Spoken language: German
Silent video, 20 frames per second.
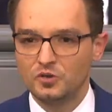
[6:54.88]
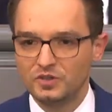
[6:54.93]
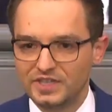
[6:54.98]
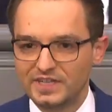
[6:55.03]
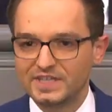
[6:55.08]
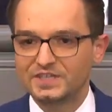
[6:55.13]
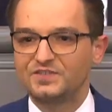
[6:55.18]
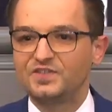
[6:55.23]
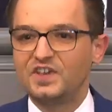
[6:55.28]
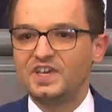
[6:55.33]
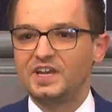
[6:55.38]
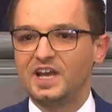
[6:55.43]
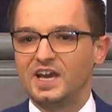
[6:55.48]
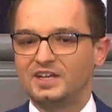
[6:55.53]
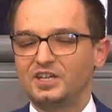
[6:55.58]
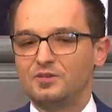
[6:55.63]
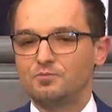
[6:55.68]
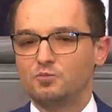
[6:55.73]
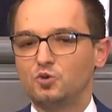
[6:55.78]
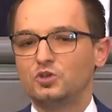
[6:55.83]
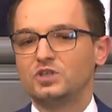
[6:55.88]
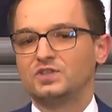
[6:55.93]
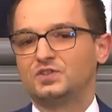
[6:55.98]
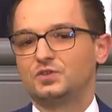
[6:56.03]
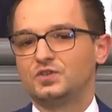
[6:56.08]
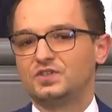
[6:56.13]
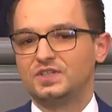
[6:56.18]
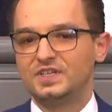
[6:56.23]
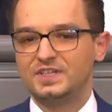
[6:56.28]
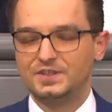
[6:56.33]
Und deswegen hat der
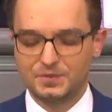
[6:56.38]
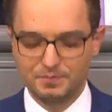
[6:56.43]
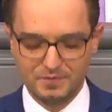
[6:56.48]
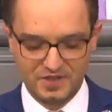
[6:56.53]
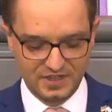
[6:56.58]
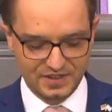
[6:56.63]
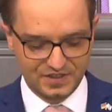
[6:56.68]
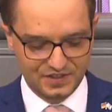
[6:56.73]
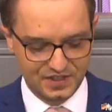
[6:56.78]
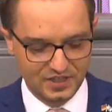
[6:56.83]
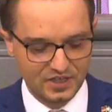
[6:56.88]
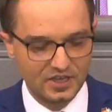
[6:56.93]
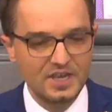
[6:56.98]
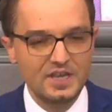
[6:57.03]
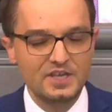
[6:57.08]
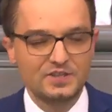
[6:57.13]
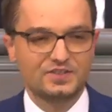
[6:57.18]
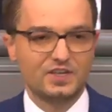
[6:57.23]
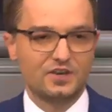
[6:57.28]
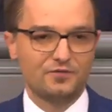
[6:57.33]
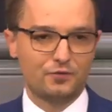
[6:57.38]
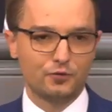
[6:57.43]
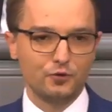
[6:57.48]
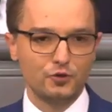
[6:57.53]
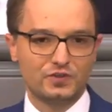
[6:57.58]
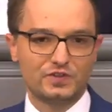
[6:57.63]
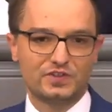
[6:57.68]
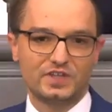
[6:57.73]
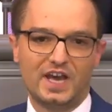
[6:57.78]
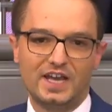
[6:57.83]
Bundesjustizminister sehr
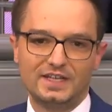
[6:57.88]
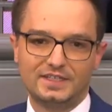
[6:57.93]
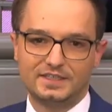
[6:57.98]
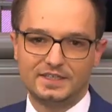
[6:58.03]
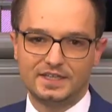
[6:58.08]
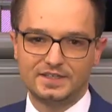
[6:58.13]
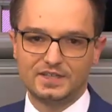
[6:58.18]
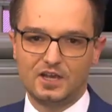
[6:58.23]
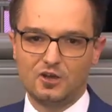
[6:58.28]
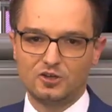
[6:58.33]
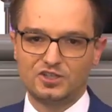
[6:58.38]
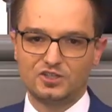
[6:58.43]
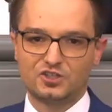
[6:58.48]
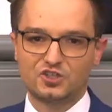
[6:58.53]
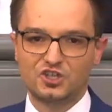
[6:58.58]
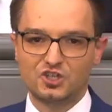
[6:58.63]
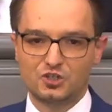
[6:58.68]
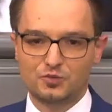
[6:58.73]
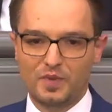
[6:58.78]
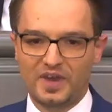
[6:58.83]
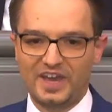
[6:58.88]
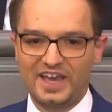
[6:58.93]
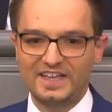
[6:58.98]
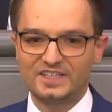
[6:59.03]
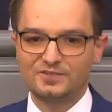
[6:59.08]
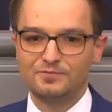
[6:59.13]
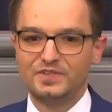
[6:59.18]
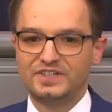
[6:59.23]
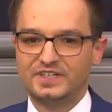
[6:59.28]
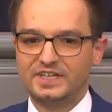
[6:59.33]
frühzeitig jetzt auch das
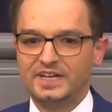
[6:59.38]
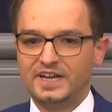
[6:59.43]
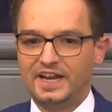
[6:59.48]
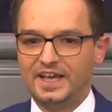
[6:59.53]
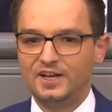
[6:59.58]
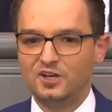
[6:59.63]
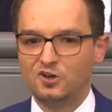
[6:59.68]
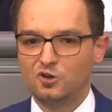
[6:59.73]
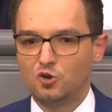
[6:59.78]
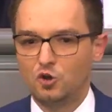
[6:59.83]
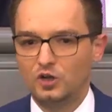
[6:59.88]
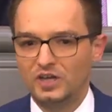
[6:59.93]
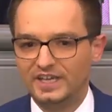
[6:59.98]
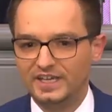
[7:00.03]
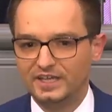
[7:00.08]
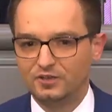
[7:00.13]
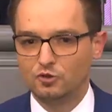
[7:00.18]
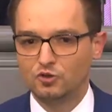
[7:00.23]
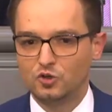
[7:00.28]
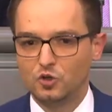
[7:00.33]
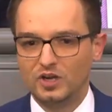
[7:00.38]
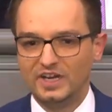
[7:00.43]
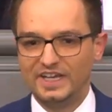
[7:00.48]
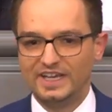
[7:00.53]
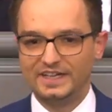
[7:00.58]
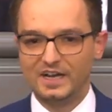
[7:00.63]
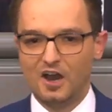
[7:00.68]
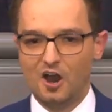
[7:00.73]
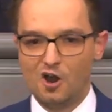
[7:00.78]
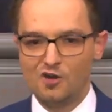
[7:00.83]
Gespräch mit den Länderkolleginnen und
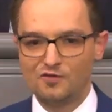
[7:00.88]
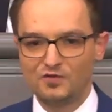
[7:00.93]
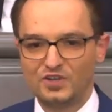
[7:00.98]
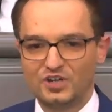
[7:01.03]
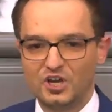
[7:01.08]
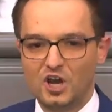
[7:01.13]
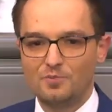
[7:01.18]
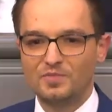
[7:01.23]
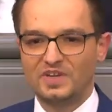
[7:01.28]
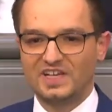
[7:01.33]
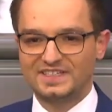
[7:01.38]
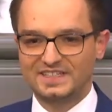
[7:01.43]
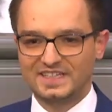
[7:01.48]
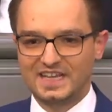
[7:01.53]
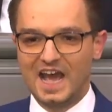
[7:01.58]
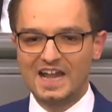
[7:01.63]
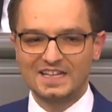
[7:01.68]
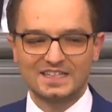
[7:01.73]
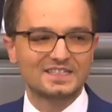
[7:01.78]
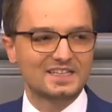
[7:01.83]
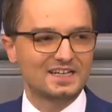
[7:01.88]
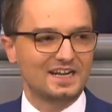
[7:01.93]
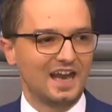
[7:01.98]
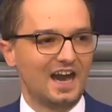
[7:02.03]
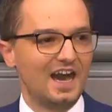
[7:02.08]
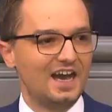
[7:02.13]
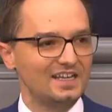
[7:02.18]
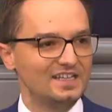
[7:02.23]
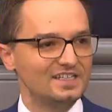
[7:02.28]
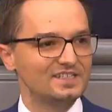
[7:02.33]
Kollegen aufgenommen, dass ganz
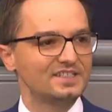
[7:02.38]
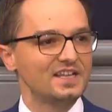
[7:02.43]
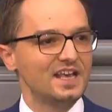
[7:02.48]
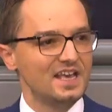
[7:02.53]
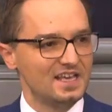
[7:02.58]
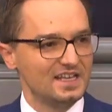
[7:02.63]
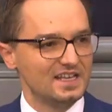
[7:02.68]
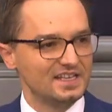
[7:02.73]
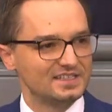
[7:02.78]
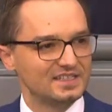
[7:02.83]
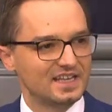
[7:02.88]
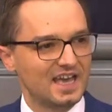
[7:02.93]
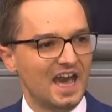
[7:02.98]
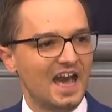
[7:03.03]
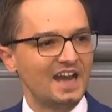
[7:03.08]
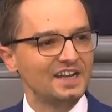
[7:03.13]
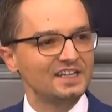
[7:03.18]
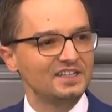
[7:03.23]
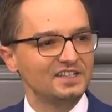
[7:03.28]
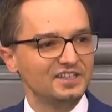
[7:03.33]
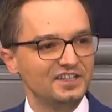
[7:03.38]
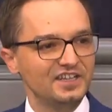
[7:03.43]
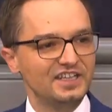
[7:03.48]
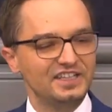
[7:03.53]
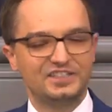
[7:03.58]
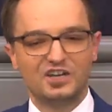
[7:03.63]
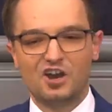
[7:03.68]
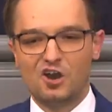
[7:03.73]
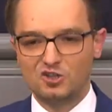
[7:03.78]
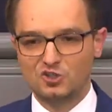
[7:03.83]
klar ist, es kann
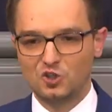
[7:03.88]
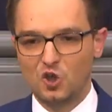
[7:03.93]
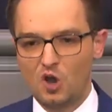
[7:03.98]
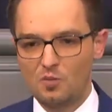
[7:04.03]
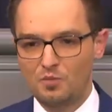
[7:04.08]
nicht aus